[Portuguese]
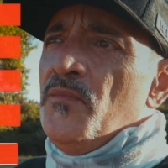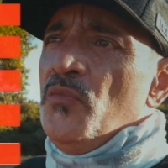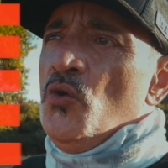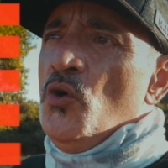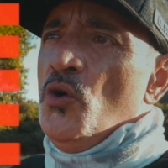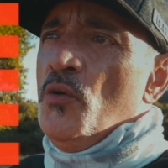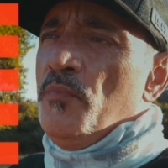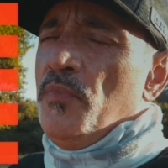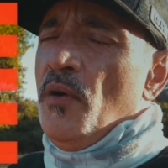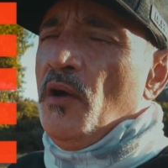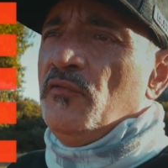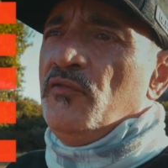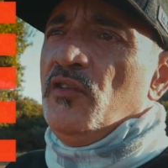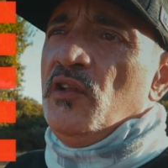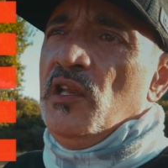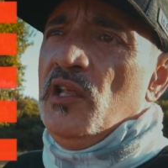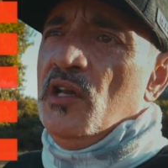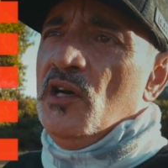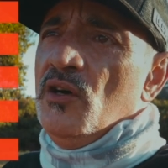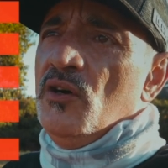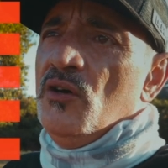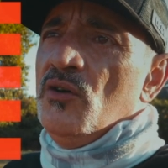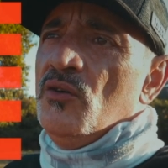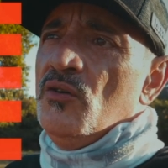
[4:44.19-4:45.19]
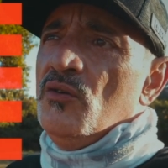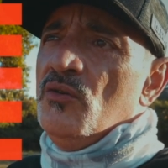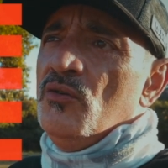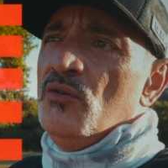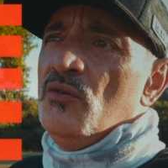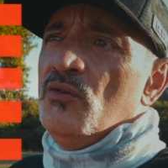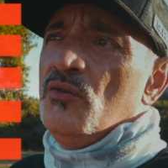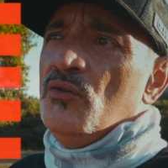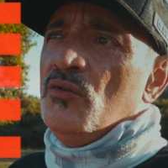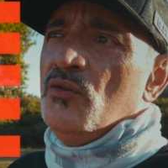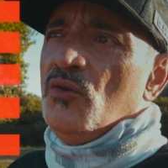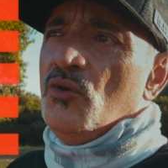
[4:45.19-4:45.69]
no
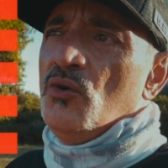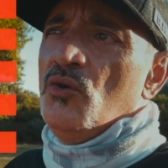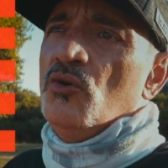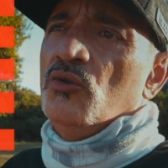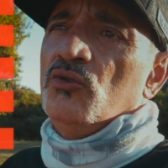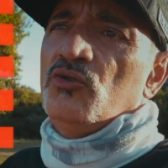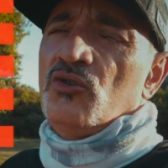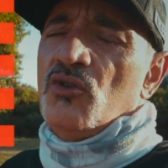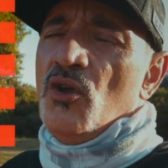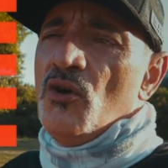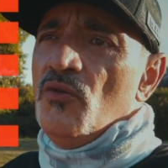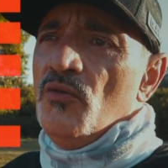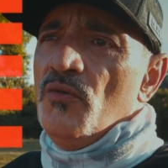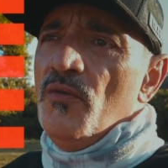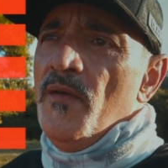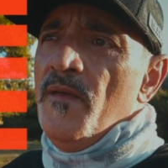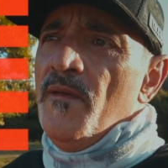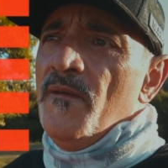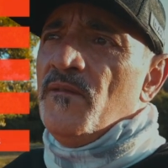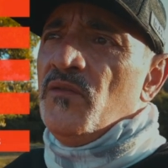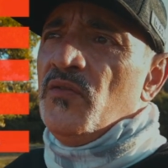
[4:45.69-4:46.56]
Pavilhão Custom,